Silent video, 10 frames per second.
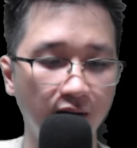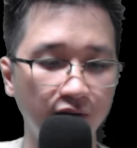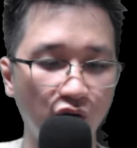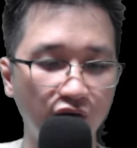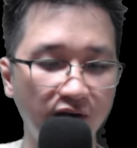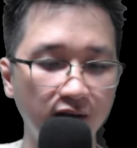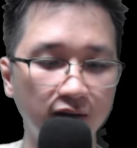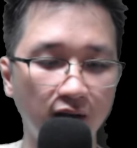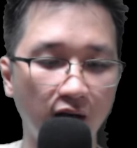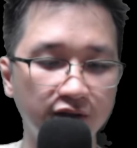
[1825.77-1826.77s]
Đối với nữ
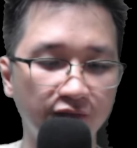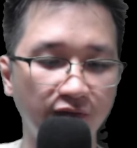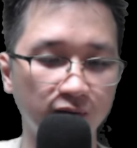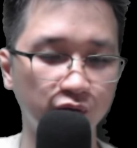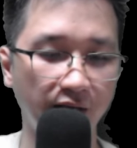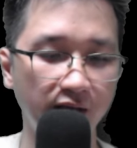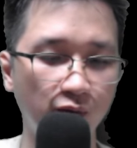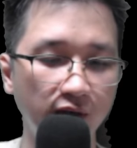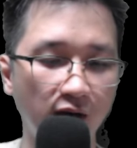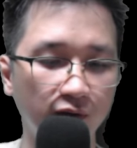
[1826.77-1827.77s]
tử trong vòng xoáy
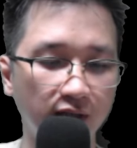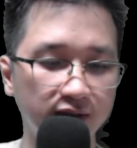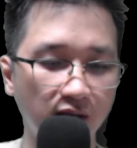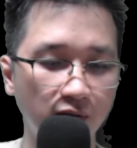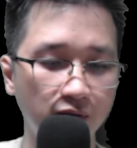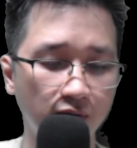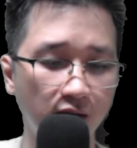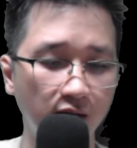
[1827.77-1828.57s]
cúi đầu thật sâu,